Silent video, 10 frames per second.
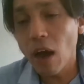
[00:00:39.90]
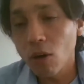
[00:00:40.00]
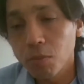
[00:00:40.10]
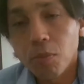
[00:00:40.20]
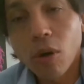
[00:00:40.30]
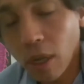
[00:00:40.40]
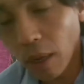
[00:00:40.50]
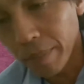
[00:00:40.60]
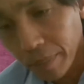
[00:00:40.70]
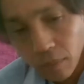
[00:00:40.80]
las
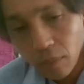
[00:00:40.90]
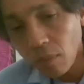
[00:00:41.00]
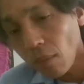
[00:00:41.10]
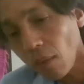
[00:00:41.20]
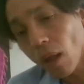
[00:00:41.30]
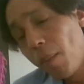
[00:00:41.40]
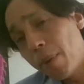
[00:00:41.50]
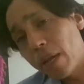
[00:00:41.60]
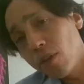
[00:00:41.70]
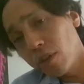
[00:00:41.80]
FARC y el gobierno
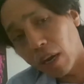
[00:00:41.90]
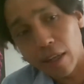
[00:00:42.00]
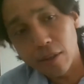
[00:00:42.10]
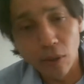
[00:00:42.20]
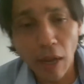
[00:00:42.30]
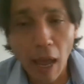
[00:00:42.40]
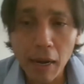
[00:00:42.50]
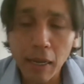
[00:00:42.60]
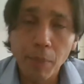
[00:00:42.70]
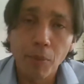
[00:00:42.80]
nacional.
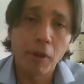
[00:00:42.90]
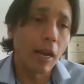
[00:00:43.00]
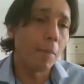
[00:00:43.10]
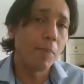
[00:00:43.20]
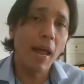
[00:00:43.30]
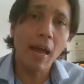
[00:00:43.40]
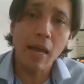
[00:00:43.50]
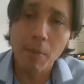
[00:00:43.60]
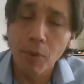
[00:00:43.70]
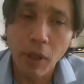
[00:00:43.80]
Tenemos
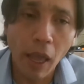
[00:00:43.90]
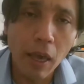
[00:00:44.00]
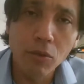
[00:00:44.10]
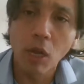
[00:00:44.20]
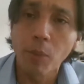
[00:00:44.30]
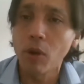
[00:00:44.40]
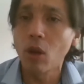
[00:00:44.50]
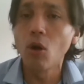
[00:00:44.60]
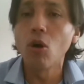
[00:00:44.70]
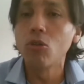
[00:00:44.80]
una movilización
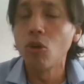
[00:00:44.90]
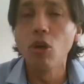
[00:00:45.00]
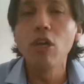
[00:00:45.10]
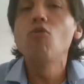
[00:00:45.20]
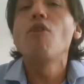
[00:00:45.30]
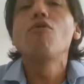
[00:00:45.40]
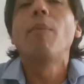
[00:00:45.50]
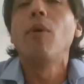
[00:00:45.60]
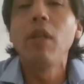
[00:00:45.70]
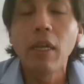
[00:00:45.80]
social bastante
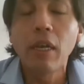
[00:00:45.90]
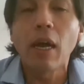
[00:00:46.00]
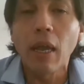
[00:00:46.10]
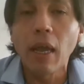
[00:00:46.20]
fuerte,